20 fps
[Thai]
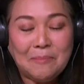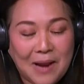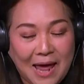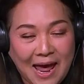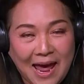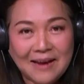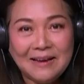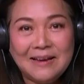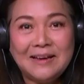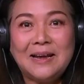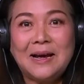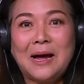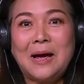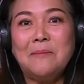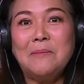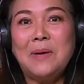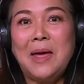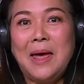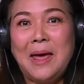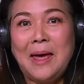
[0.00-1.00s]
ดับแรกเลยนะ
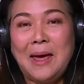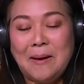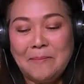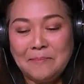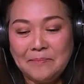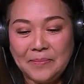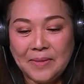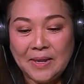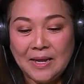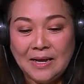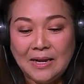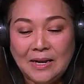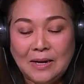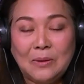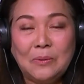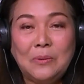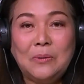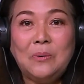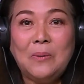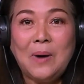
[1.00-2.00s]
คะแม่แอม
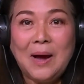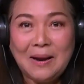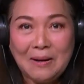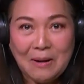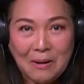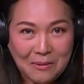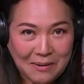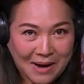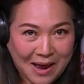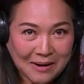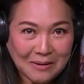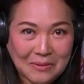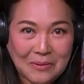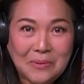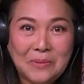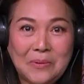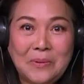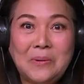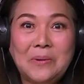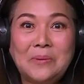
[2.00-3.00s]
รู้ว่าเรารัก
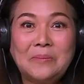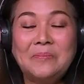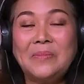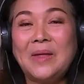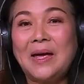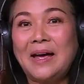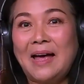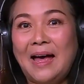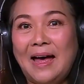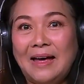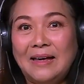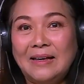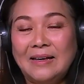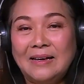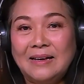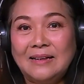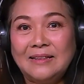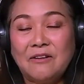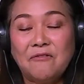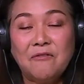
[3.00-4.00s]
ลูกนะคะ
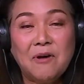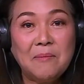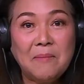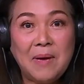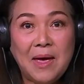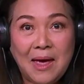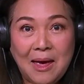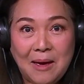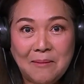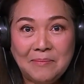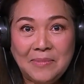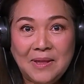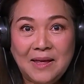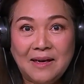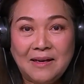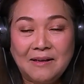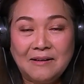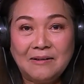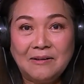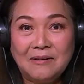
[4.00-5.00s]
แต่ว่าแม่แอม
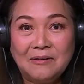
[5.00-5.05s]
เนี่ย